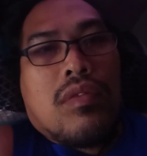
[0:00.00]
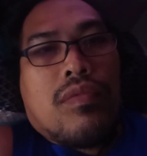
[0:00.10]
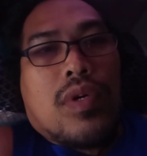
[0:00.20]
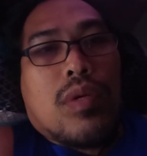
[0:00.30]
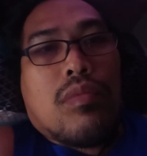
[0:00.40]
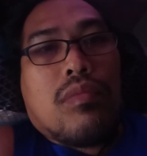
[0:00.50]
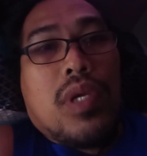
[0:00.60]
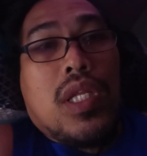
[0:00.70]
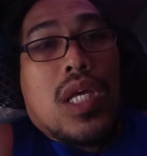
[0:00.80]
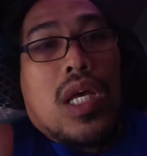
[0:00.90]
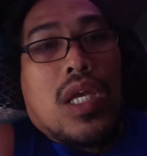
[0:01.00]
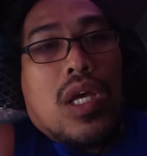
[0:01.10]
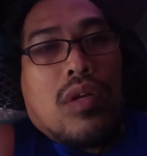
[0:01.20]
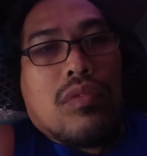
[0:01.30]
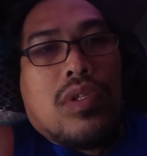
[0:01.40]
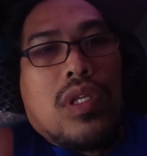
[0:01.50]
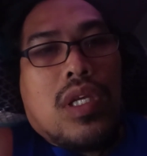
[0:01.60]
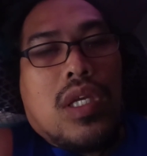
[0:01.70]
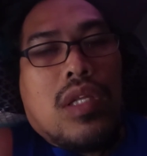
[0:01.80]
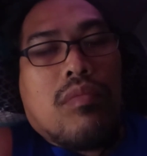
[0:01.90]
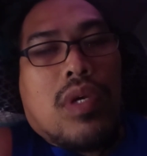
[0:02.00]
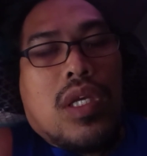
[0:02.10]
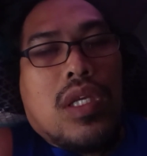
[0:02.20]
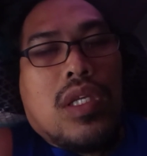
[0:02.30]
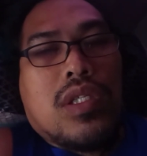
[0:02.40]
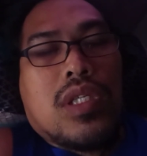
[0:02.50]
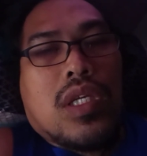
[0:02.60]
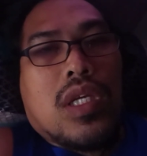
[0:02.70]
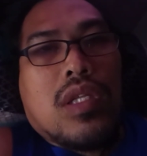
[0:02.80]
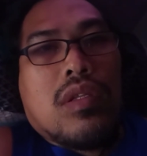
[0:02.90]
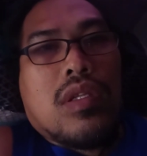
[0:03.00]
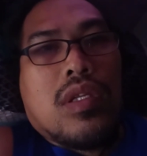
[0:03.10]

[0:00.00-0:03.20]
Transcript: from main account and my second